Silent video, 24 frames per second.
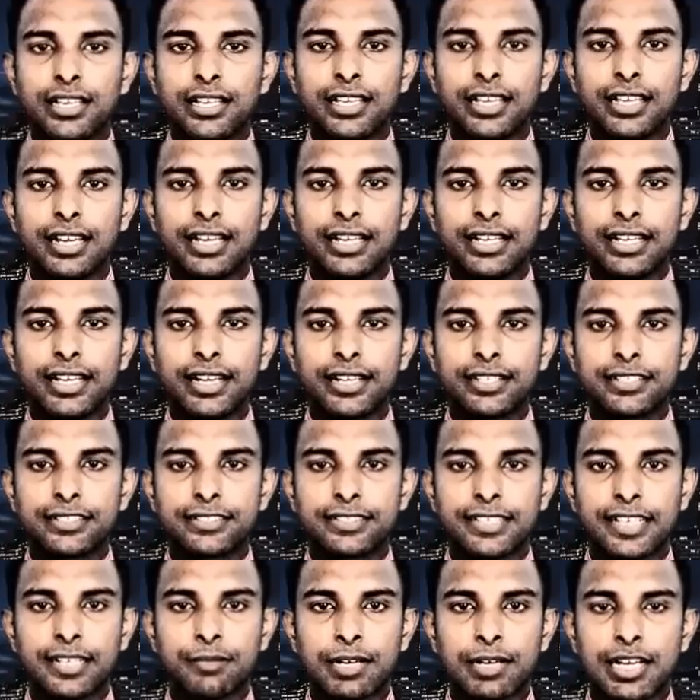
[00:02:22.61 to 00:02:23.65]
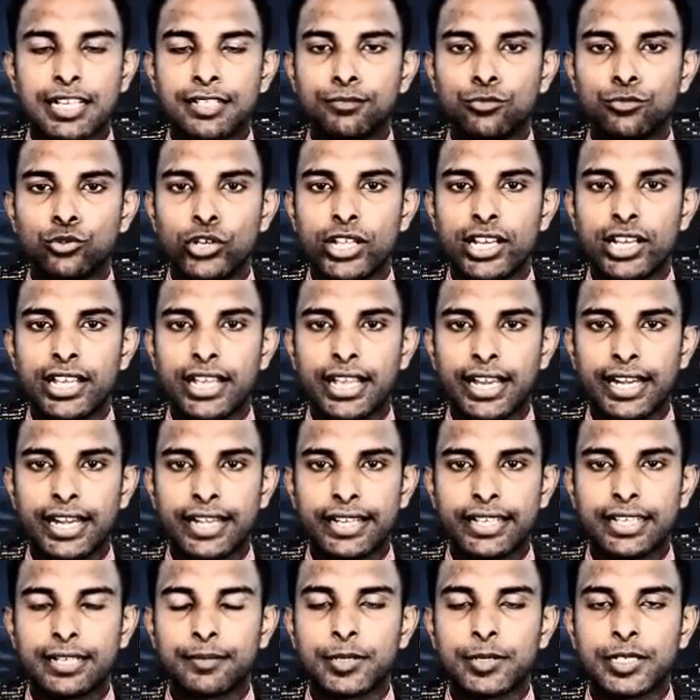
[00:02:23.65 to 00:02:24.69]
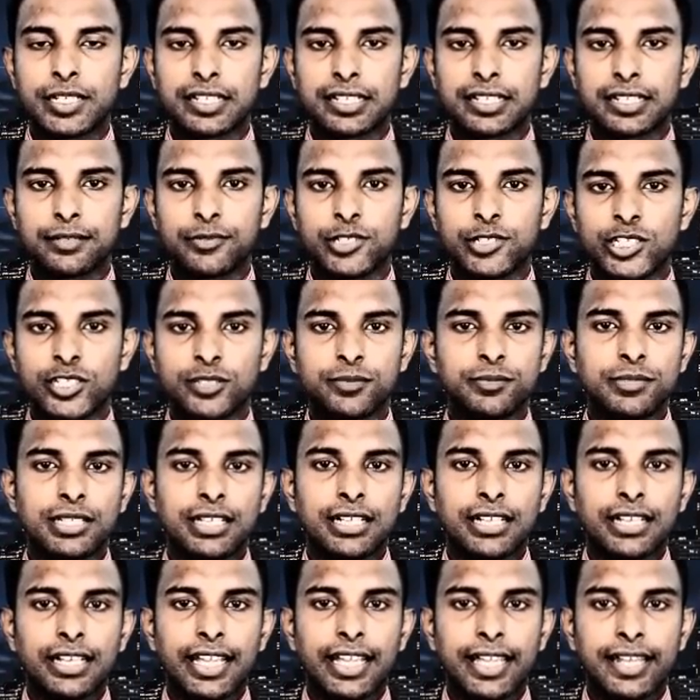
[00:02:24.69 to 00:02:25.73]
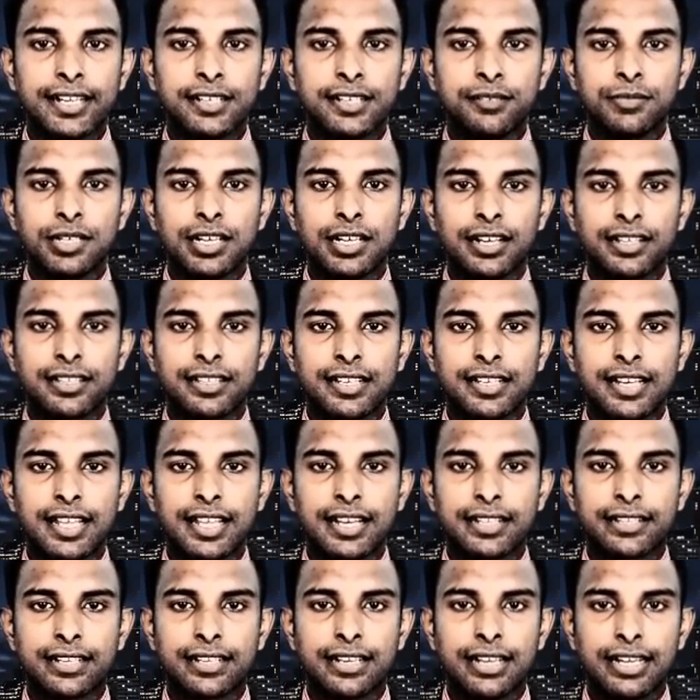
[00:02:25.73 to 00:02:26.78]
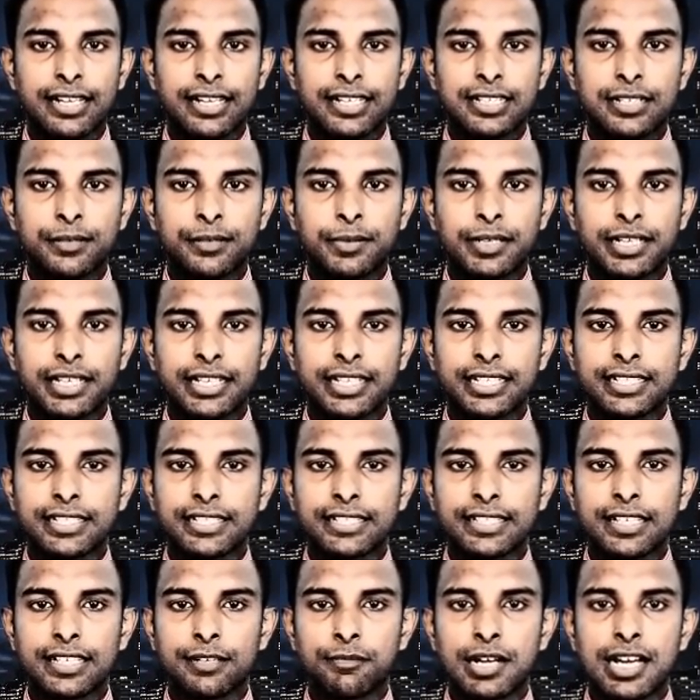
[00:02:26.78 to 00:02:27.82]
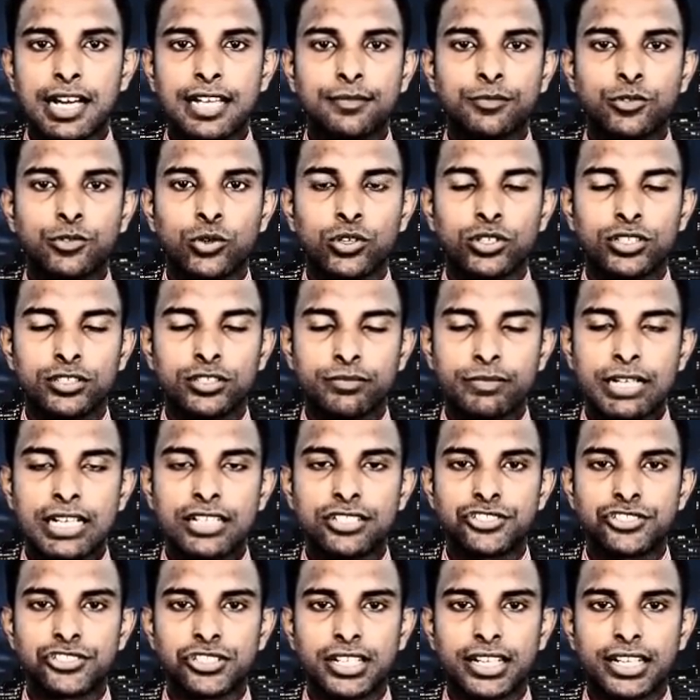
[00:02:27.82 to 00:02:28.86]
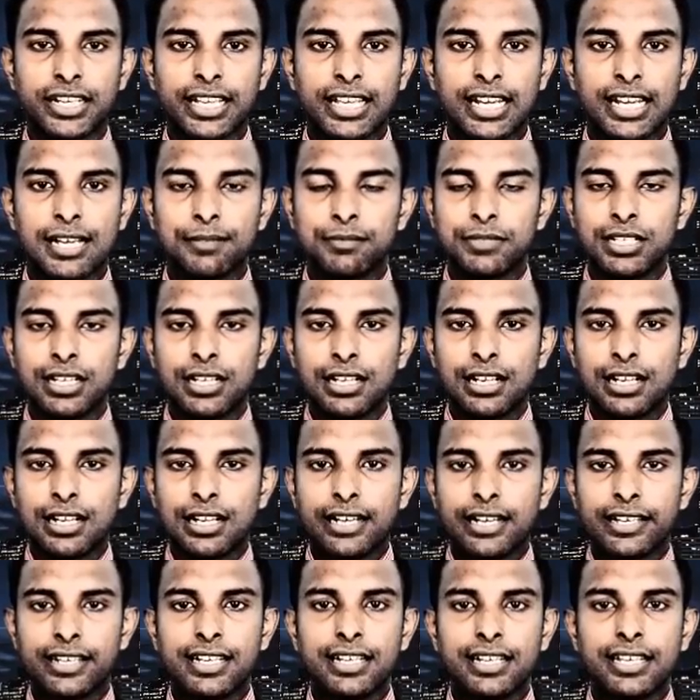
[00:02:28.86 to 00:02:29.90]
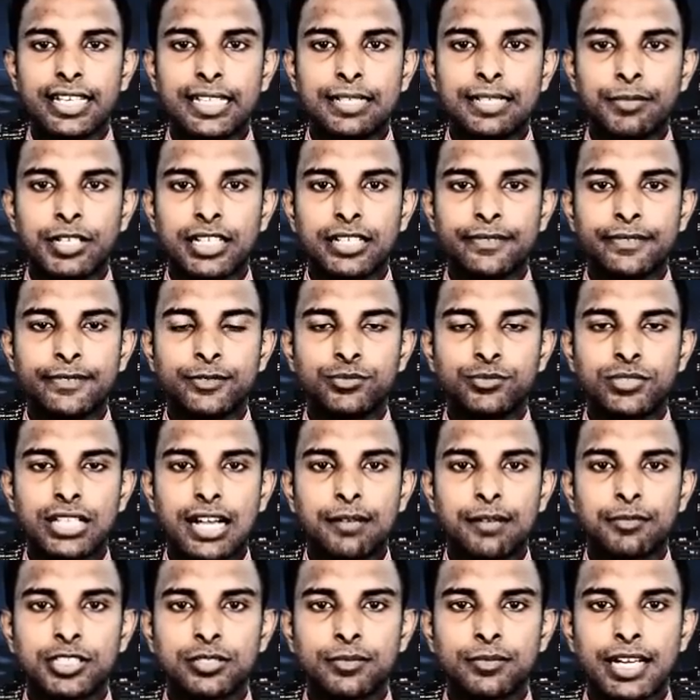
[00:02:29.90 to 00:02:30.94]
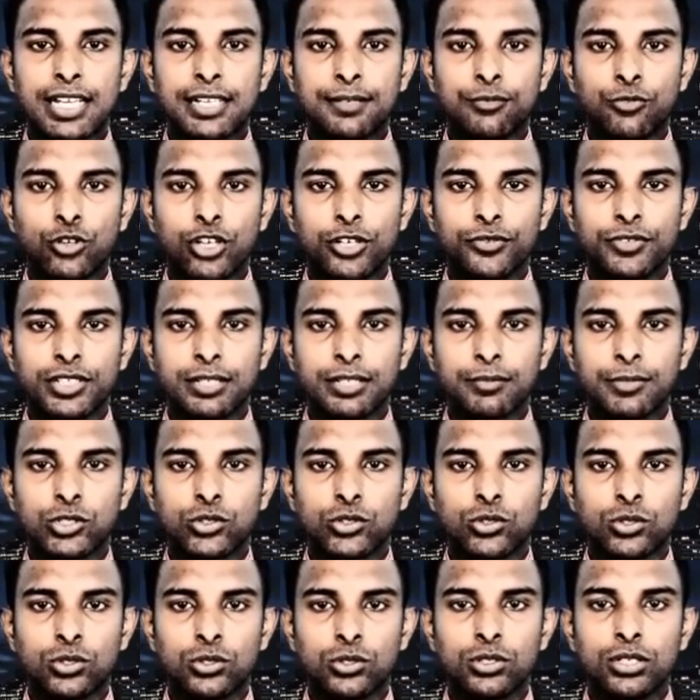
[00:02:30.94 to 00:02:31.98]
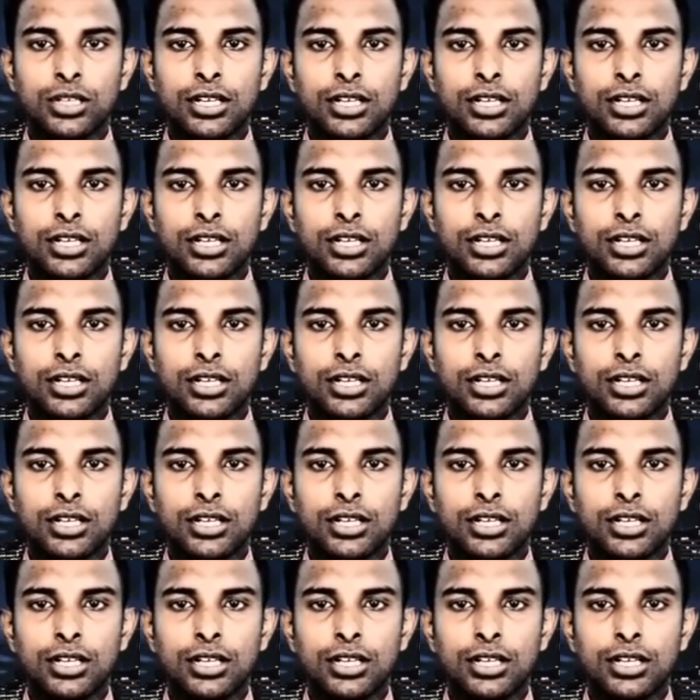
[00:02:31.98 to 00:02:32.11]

இலங்கை எடுத்த தீர்மானம் முன்னரே எடுக்கப்பட்டிருக்க வேண்டும் எனினும் இறுதி நேரத்தில் எடுக்கப்பட்ட இந்த தீர்மானம் குறித்து மகிழ்ச்சி அடையலாம் ஆனால் இது மிகவும் தாமதமான முடிவு என்பதோடு